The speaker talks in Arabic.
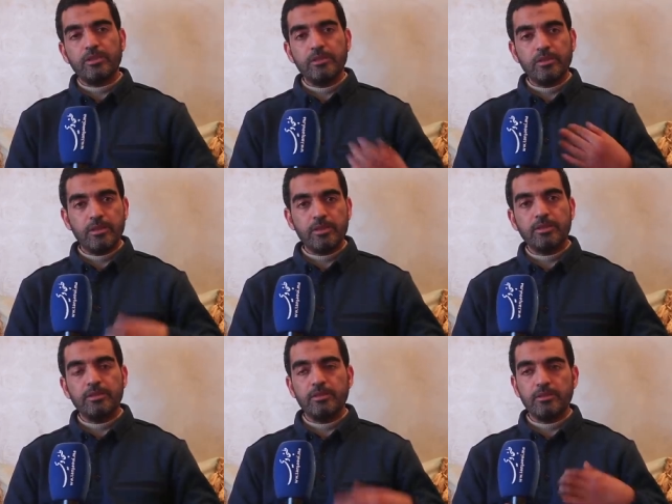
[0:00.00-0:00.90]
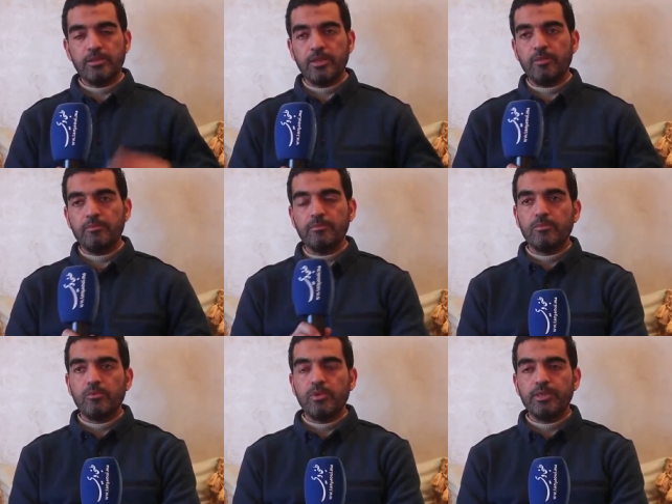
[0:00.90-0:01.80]
الذكريات هذه شي عام
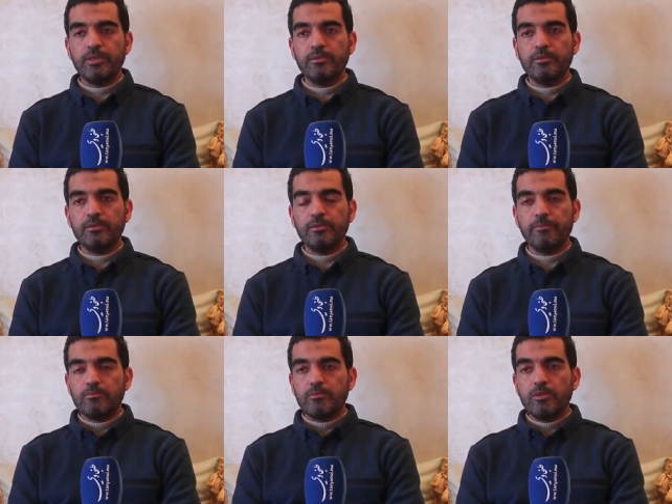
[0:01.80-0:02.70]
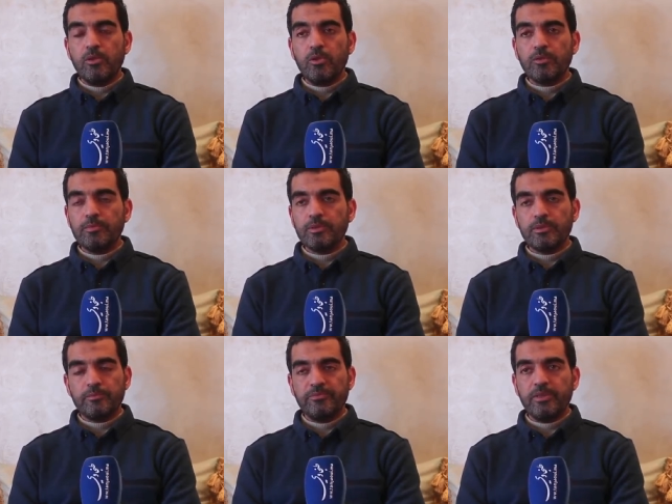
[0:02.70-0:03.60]
ولكن آه، الحكم
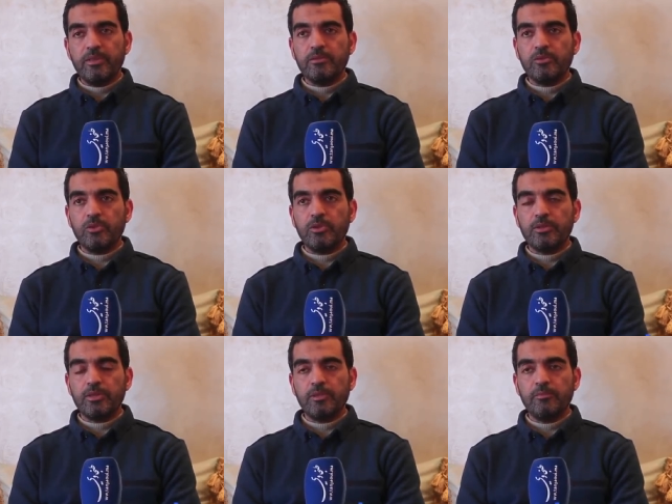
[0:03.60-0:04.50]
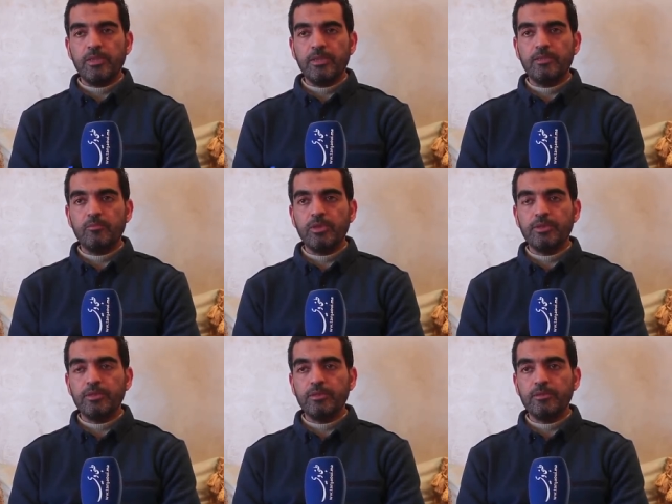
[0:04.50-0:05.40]
فعلا تحكم بالاعدام
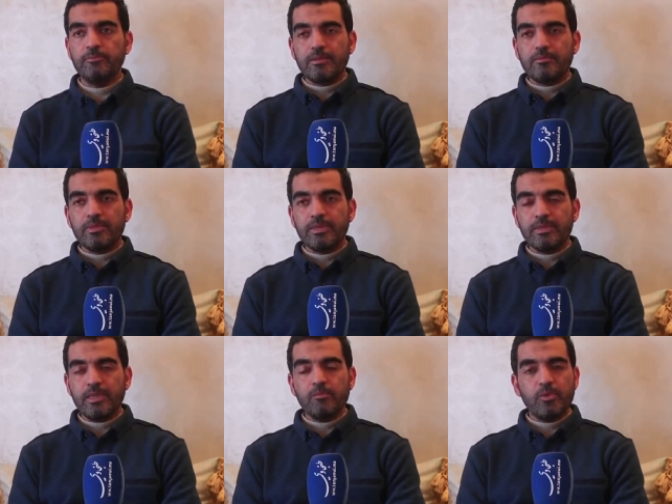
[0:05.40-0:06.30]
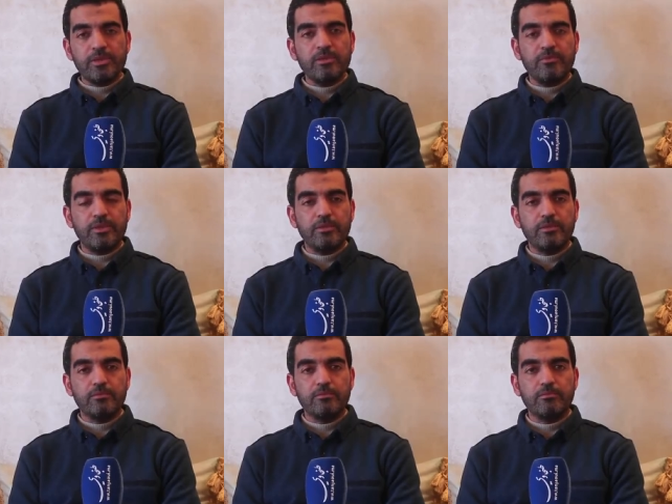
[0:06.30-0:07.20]
ولاني باش يتحكم هو التنفيذ
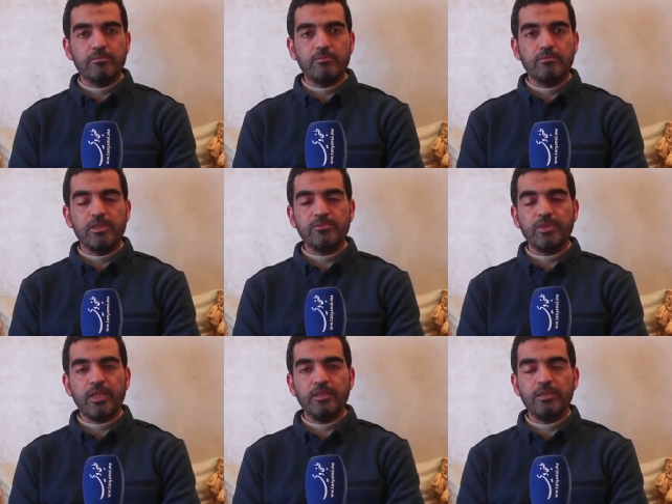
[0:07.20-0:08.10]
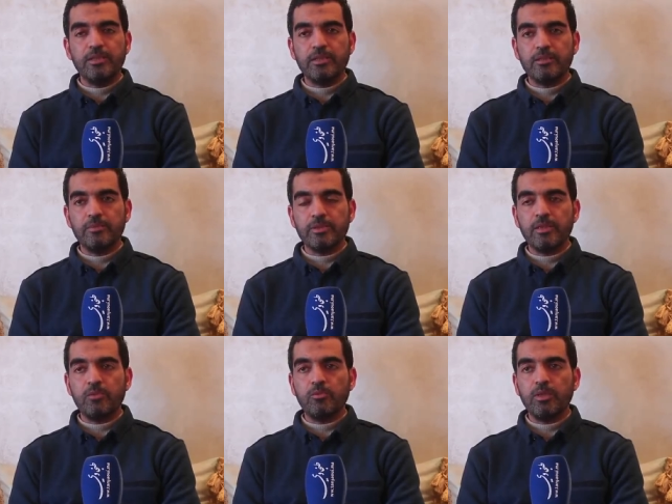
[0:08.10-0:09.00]
ليش في الغليل ديالنا
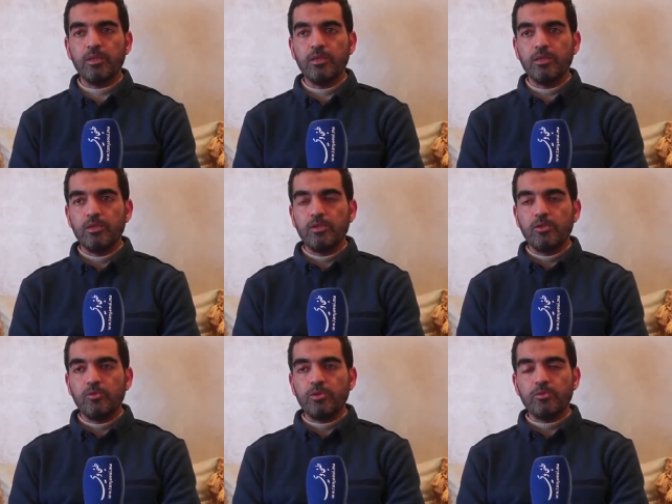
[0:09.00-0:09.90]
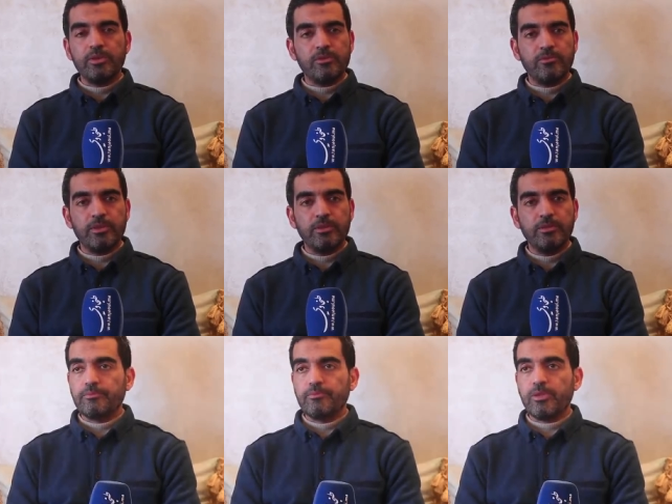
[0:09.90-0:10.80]
بصح هو هو يكون تنفيذ
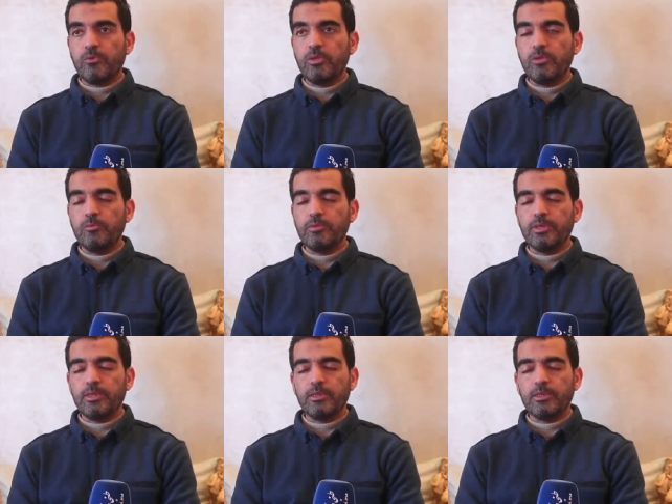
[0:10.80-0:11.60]
في اول يوم ديال